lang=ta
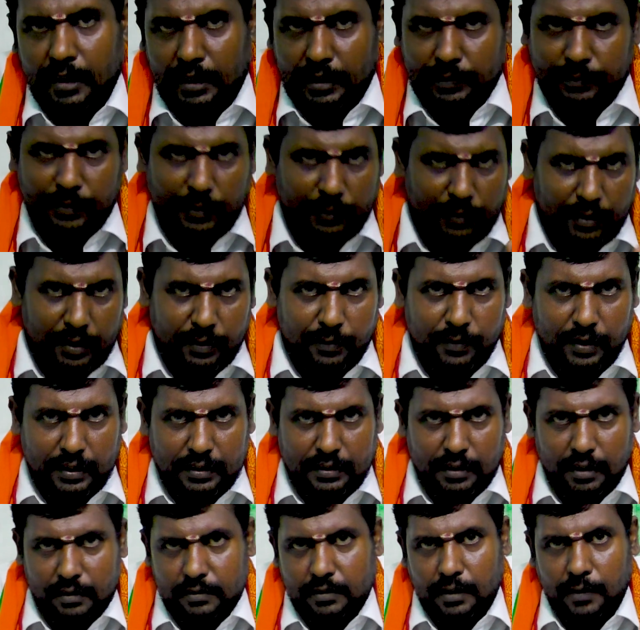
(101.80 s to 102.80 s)
நம்ம வெறும்
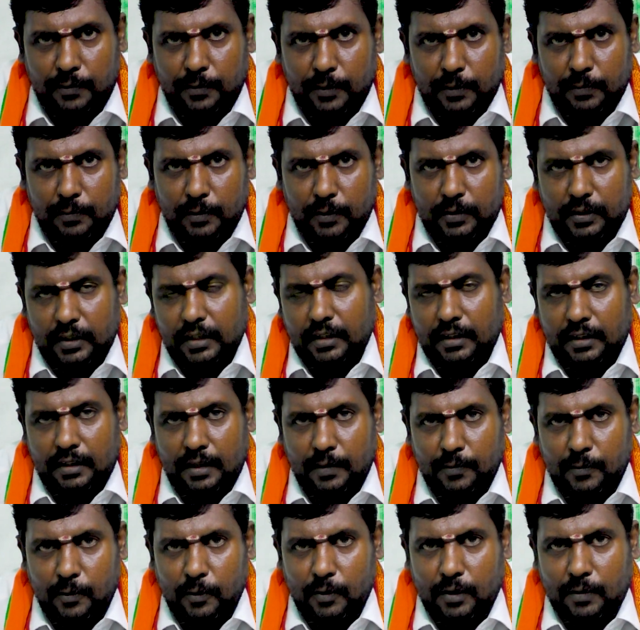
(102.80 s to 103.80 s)
வயிற்றில் சாப்பிடும்போது
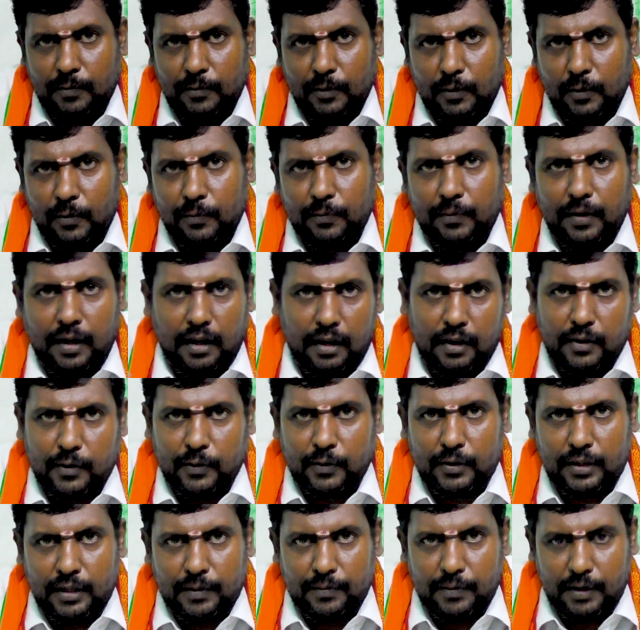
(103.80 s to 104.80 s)
நம்ம உடம்பு ரொம்ப
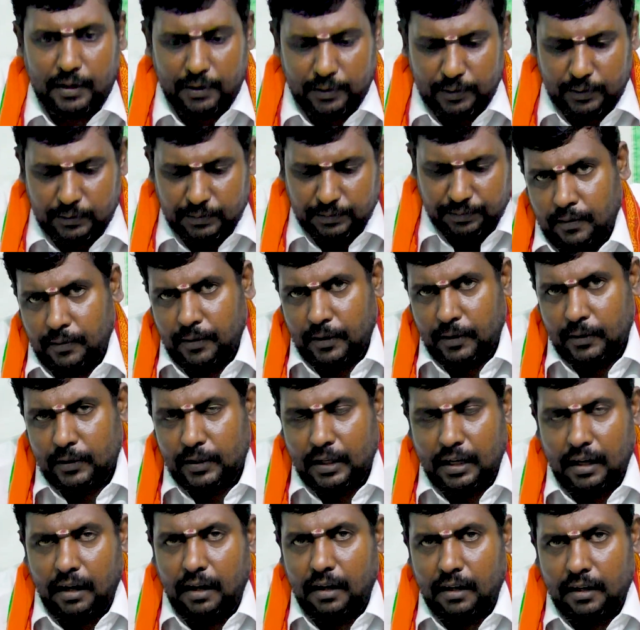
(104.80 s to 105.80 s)
ஆரோக்கியமாக இருக்கும் நமக்கு
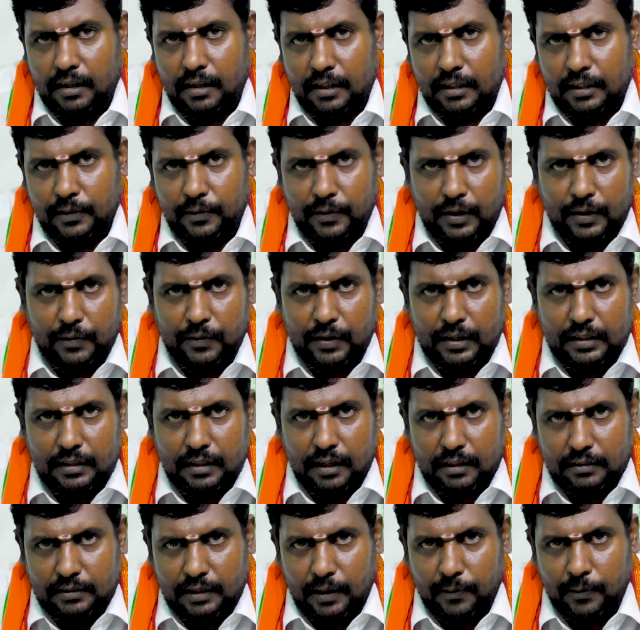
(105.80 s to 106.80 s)
வந்து காலையில் இந்த வெறும்
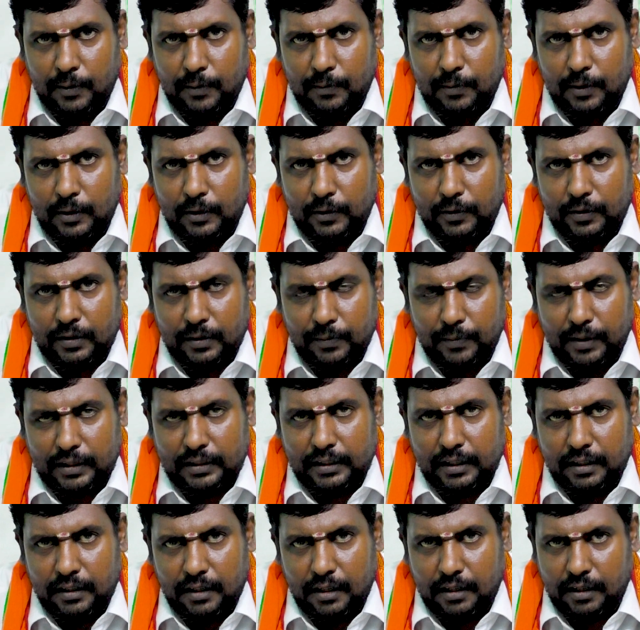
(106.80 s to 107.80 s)
வயிற்றில் சாப்பிடும்போது வந்து
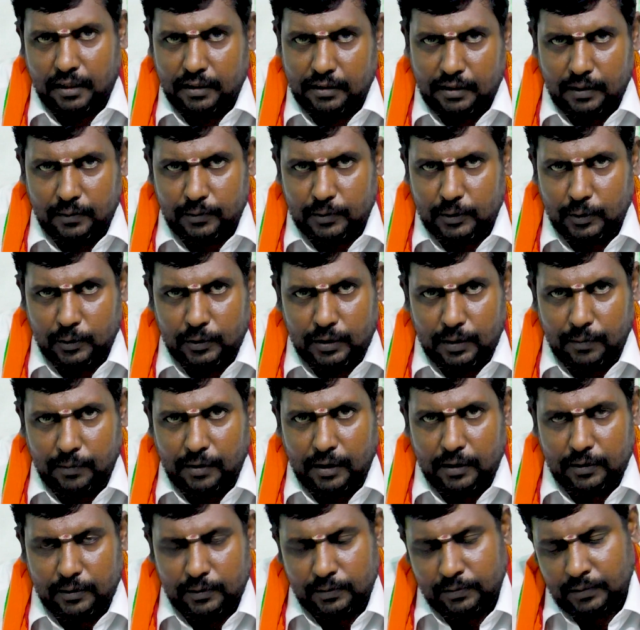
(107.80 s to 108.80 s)
பார்த்திங்கன்னா ரத்தம்
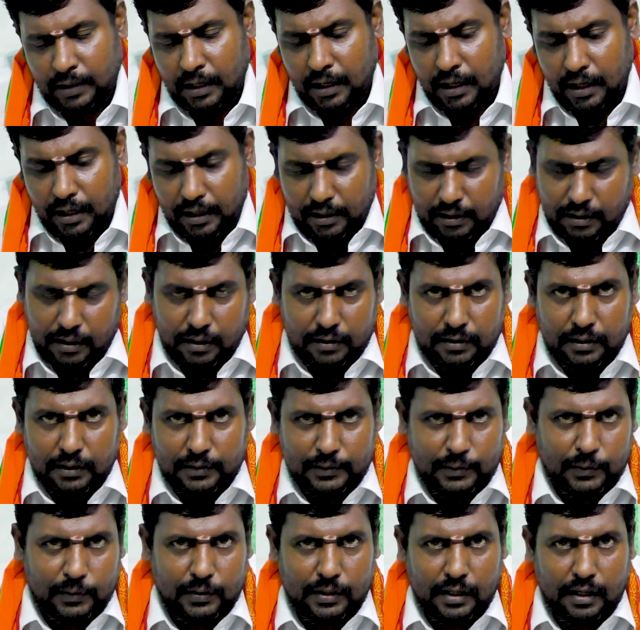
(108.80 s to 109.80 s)
சுத்தமாகும்
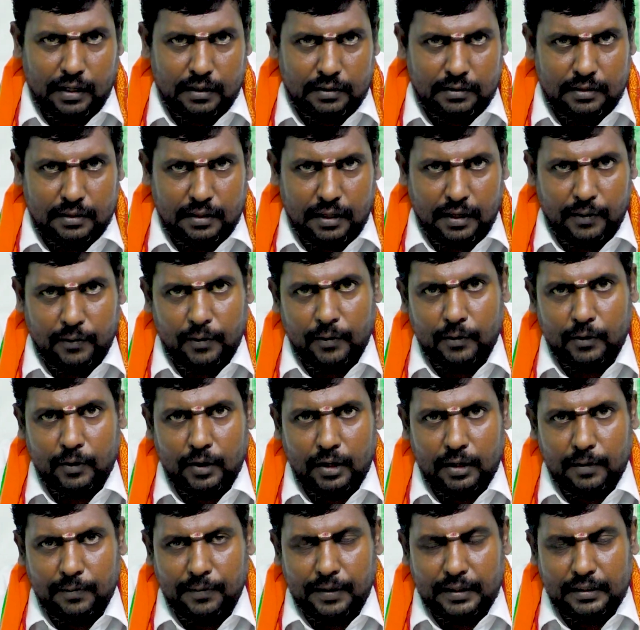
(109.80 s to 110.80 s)
ரத்தம் சுத்தம் ஆச்சுனாவே
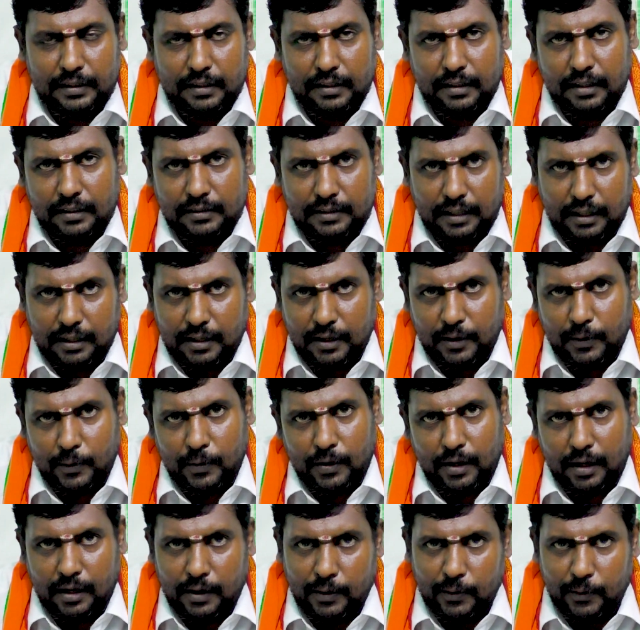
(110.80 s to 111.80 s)
உங்களுக்கு பார்த்திங்கன்னா
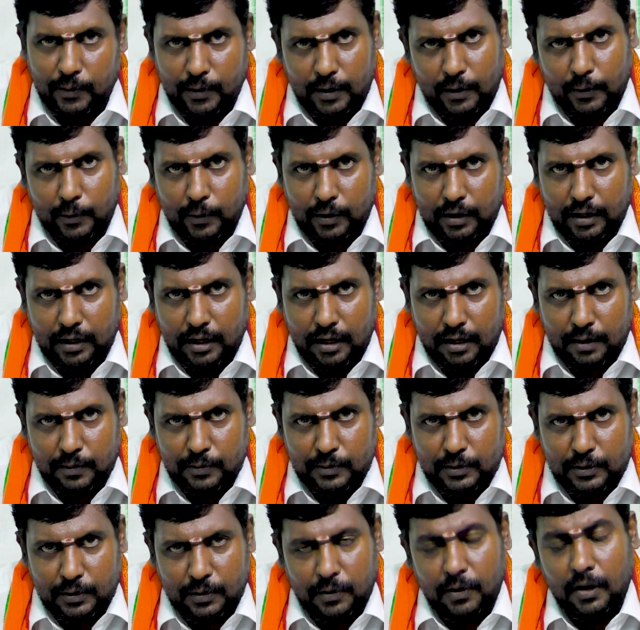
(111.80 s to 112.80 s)
சர்க்கரையோட அளவு கூட குறைய
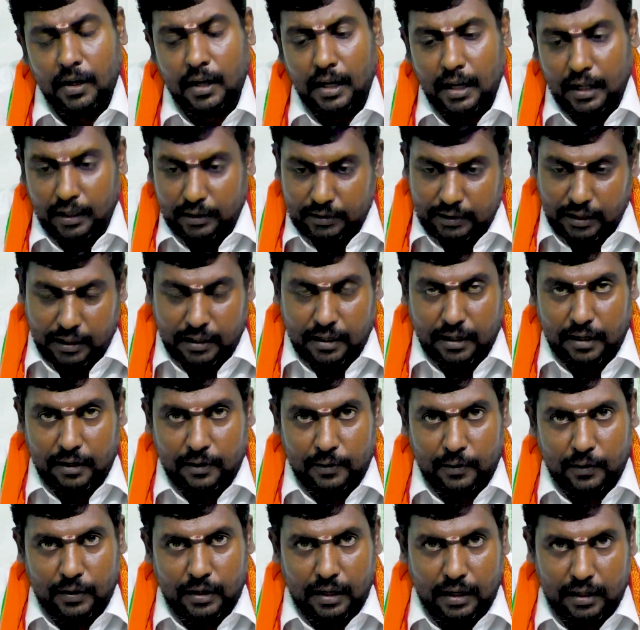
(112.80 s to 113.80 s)
ஆரம்பிச்சிடும் சர்க்கரை
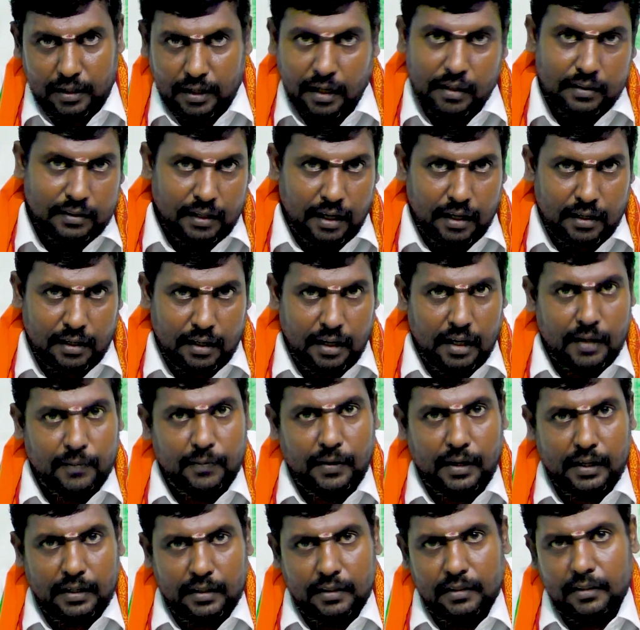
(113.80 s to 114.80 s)
நோயாளிகள்
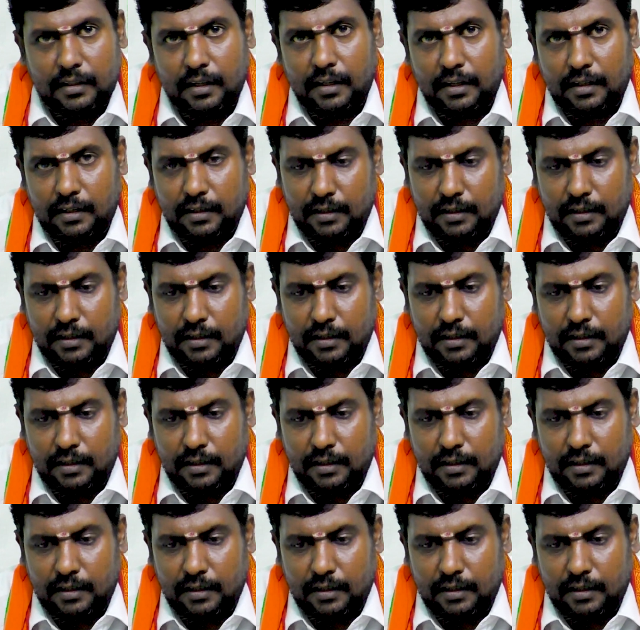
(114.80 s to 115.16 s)
தாராளமாக இந்த